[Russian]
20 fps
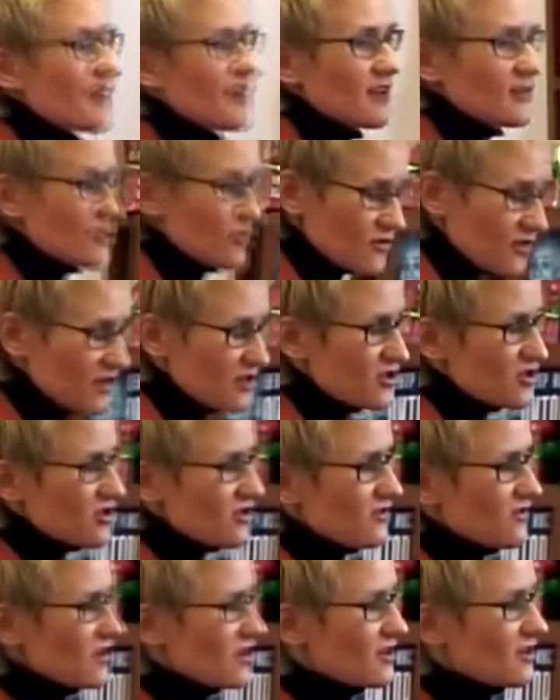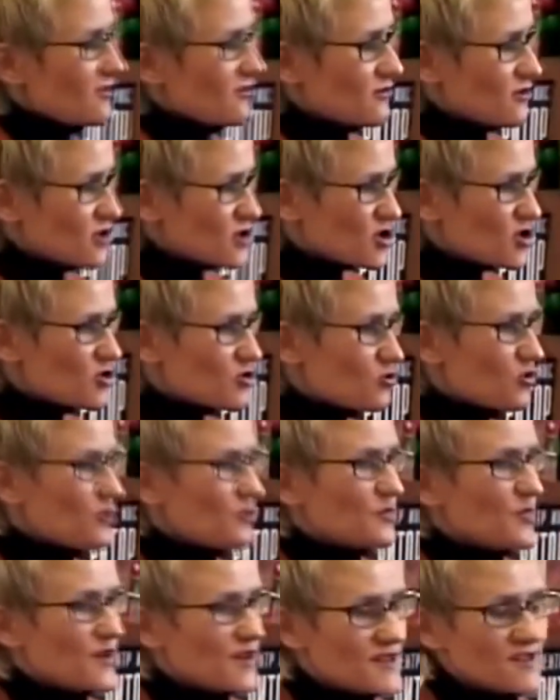Но веничек вверх, фэншуй
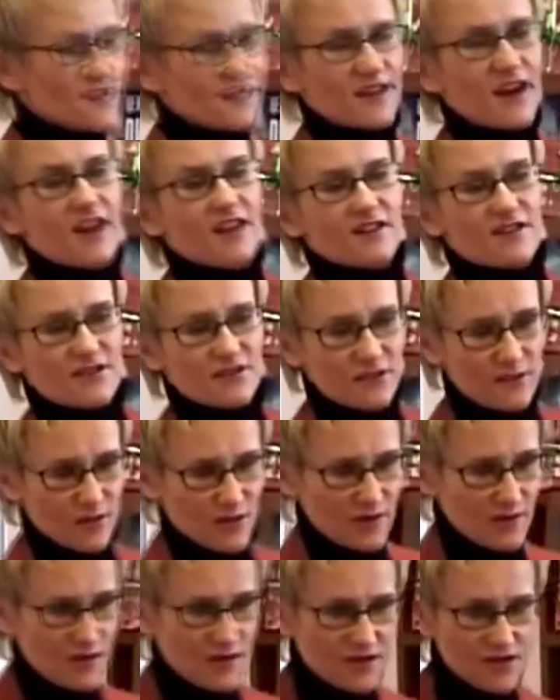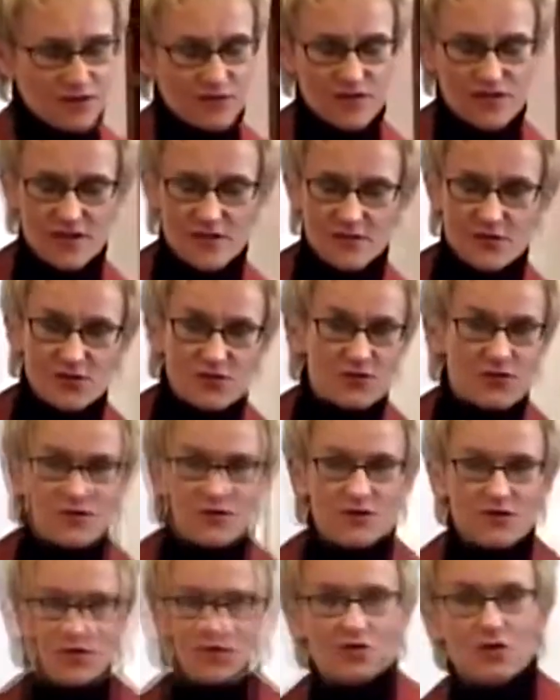пространства, понимаешь? Мы запишем
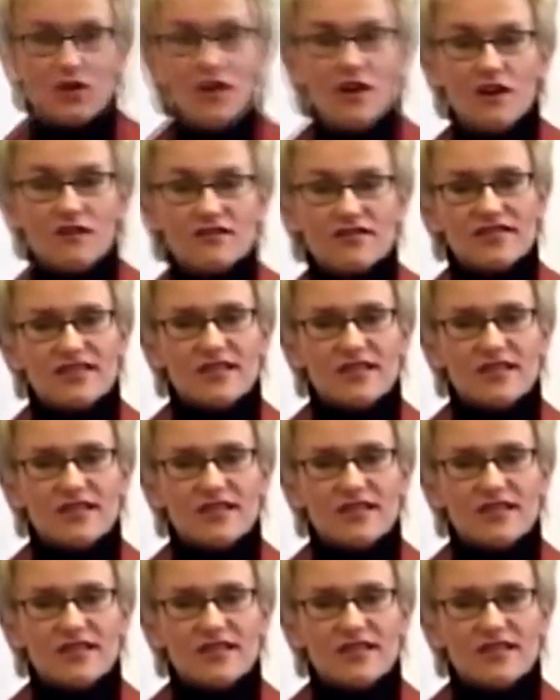себе, что все